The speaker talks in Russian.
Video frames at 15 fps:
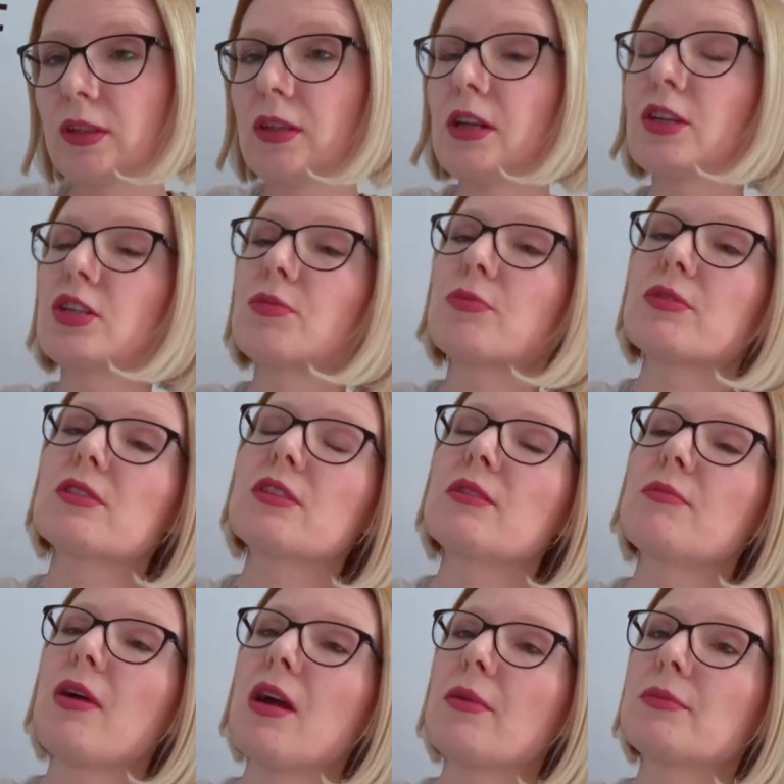Также мы
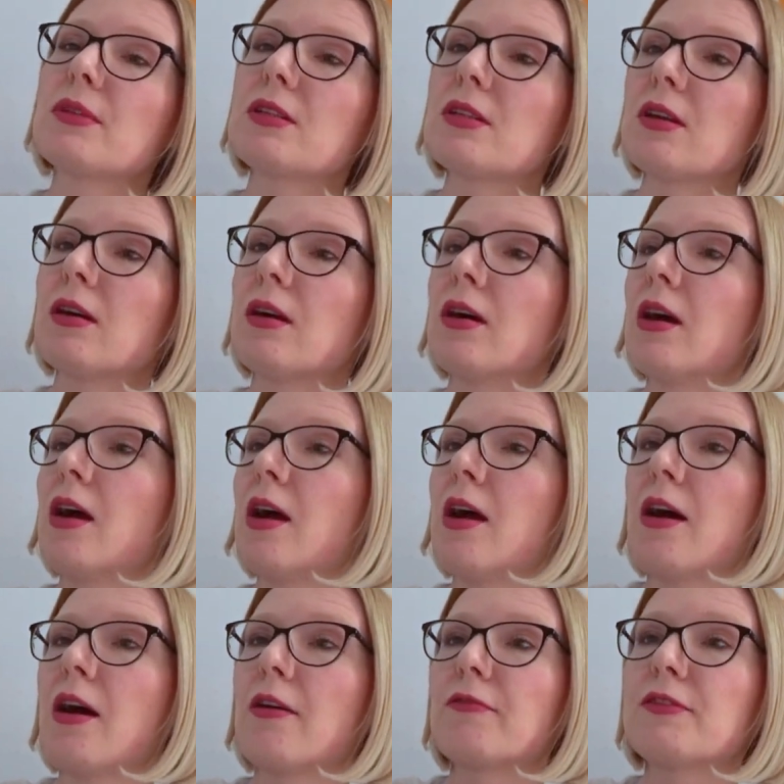занимаемся
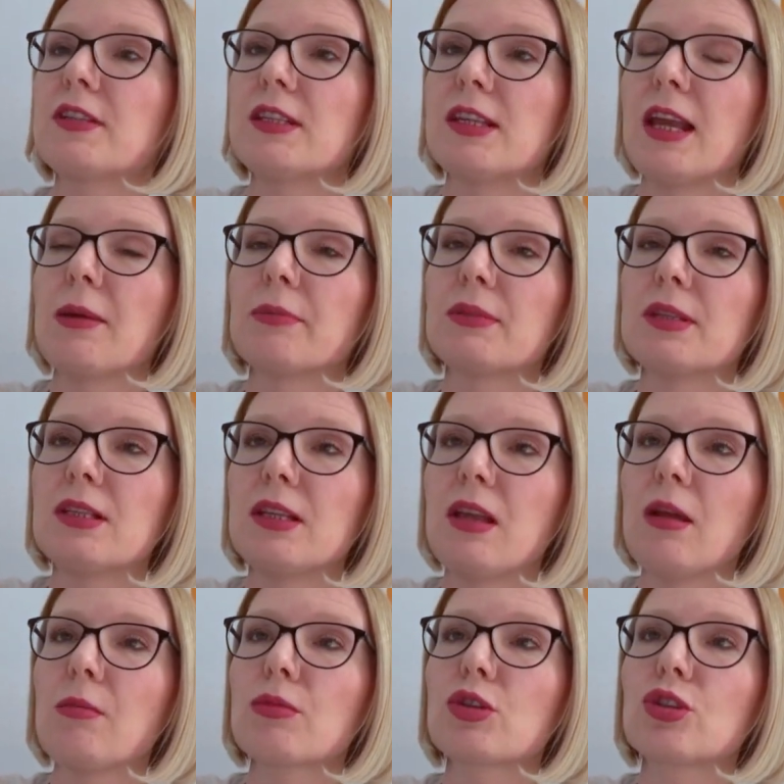всем
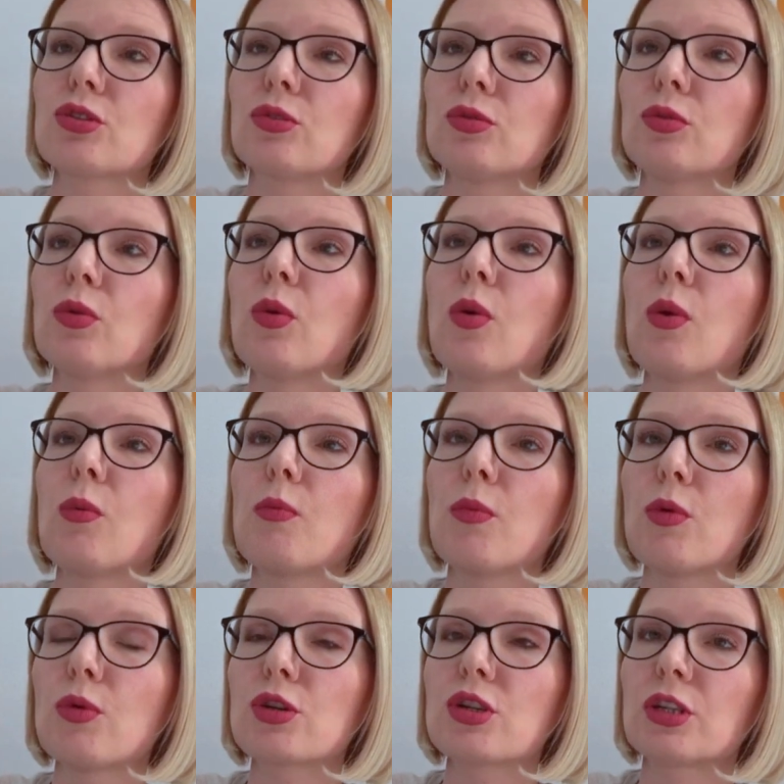тем, что
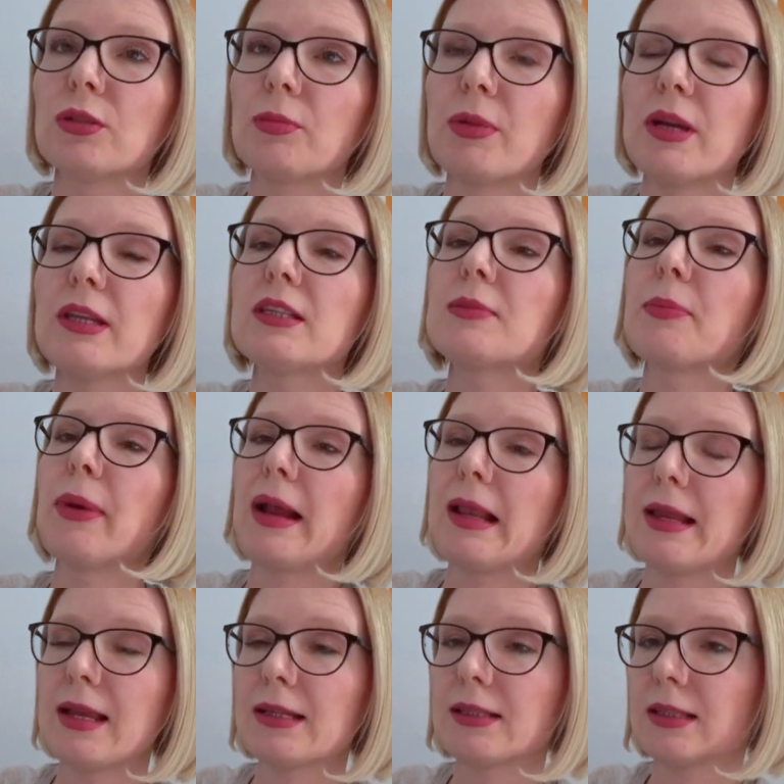может быть
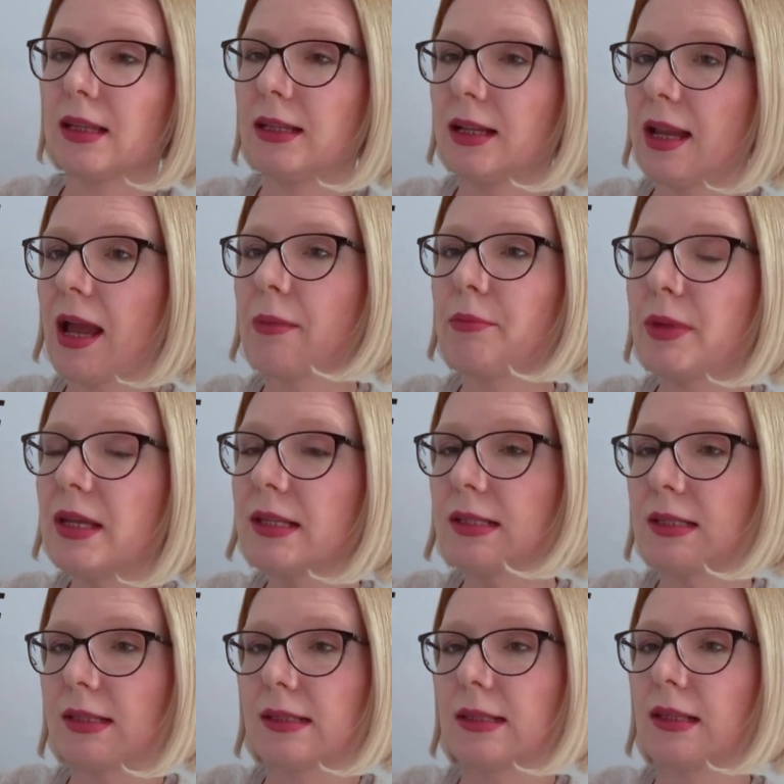полезно для
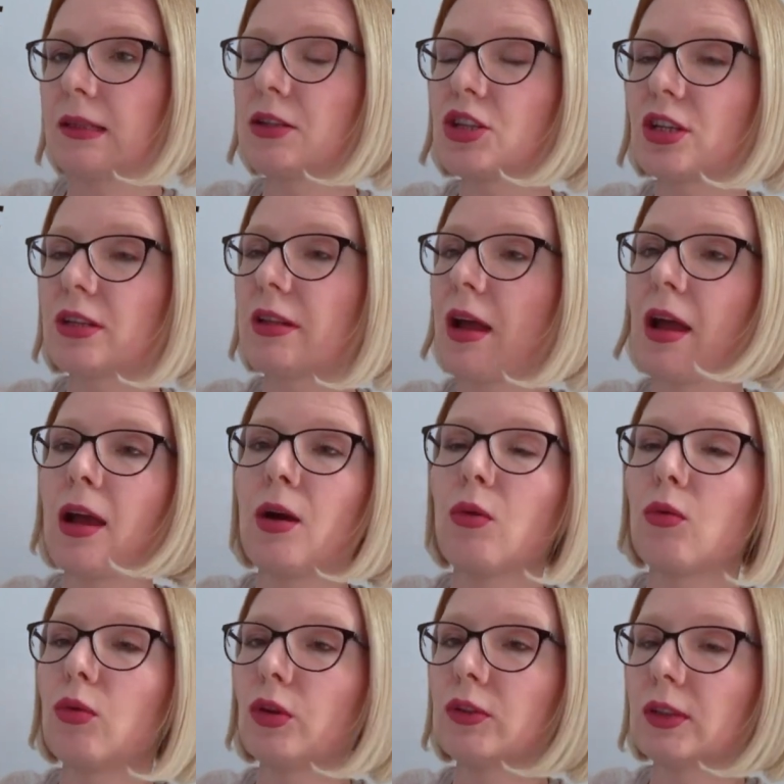бизнеса, начиная
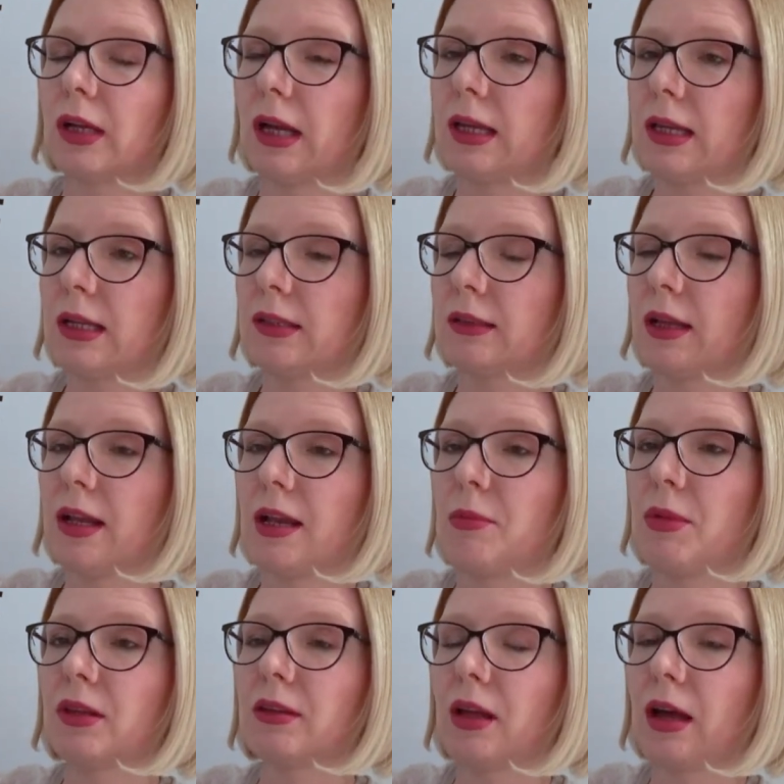от каких-то
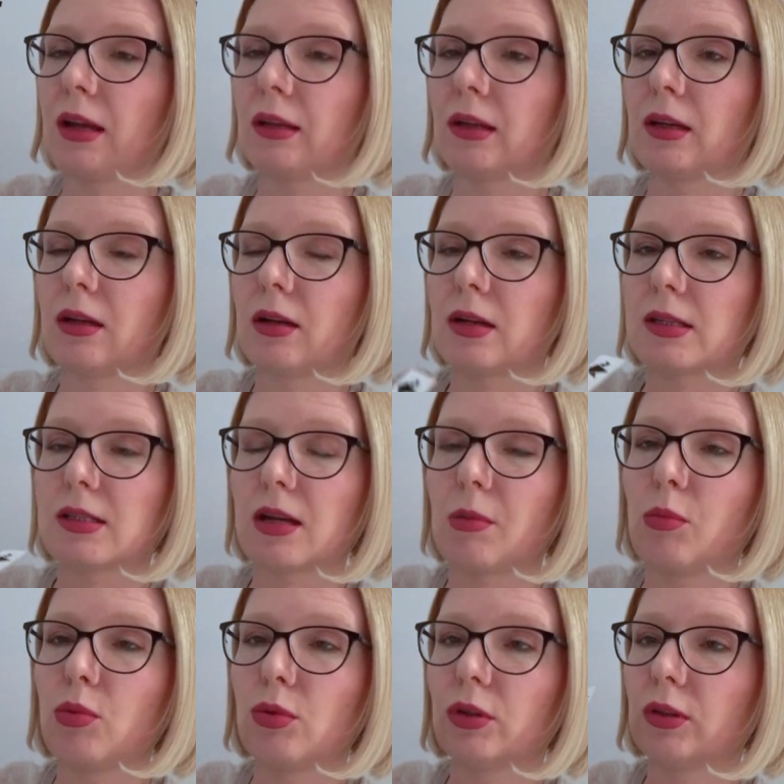элементарных
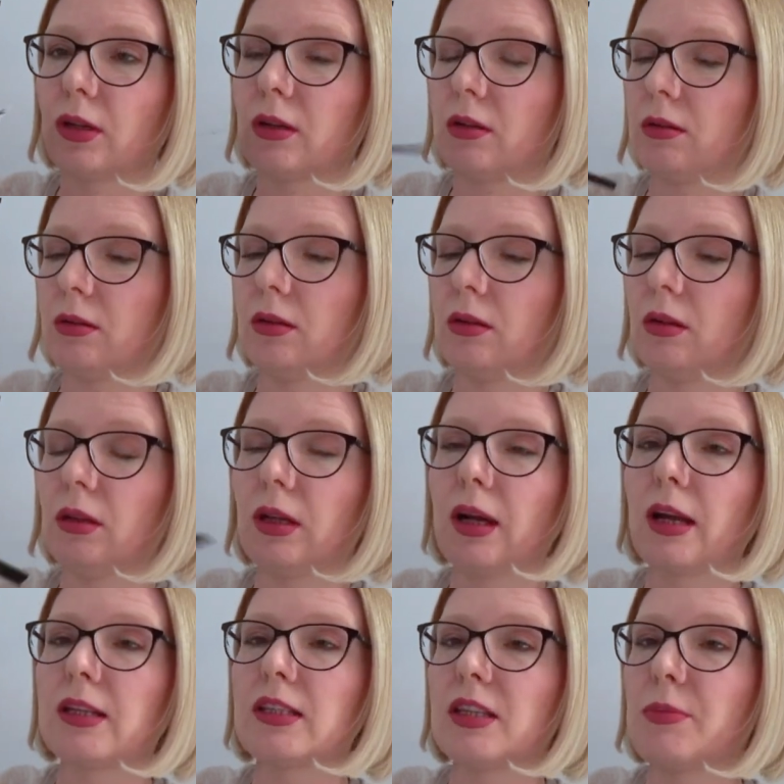разработок э,
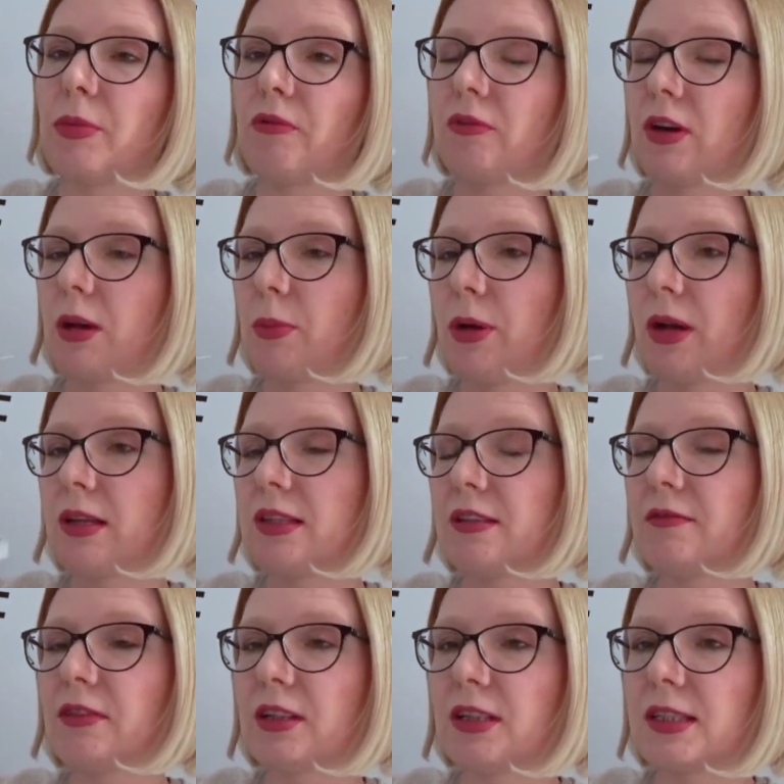логотипов
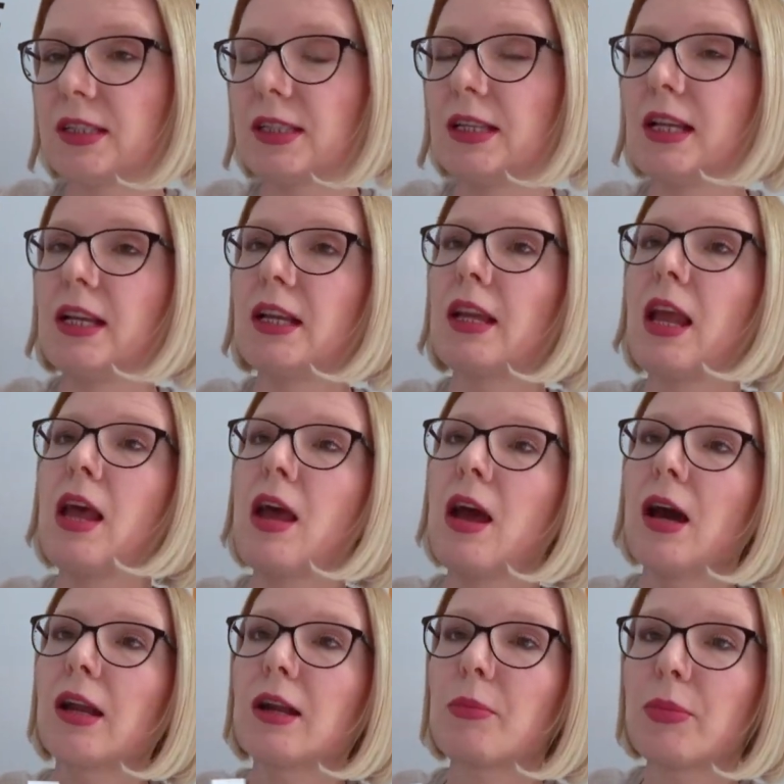корпоративных стилей,
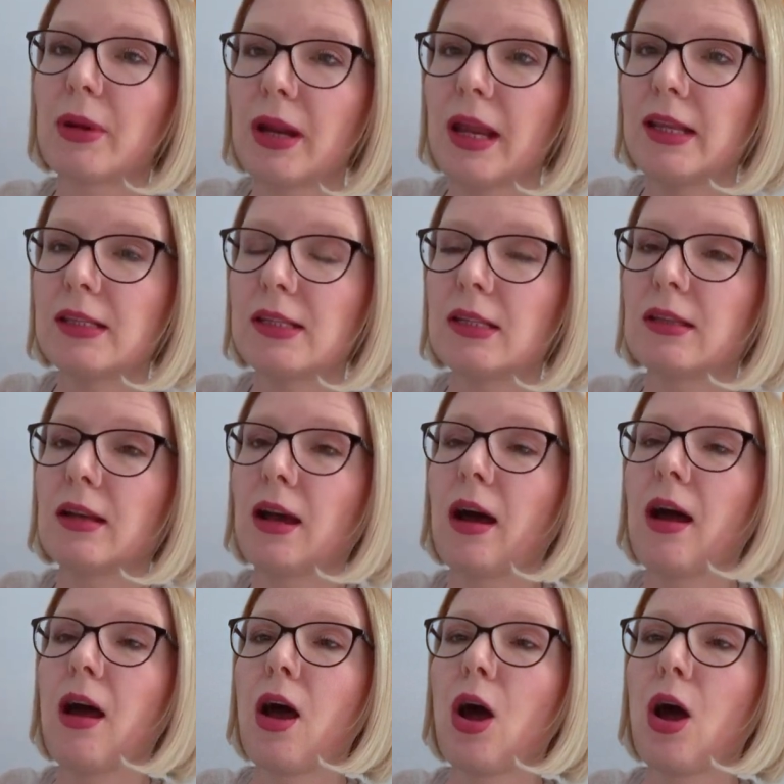ребрендинга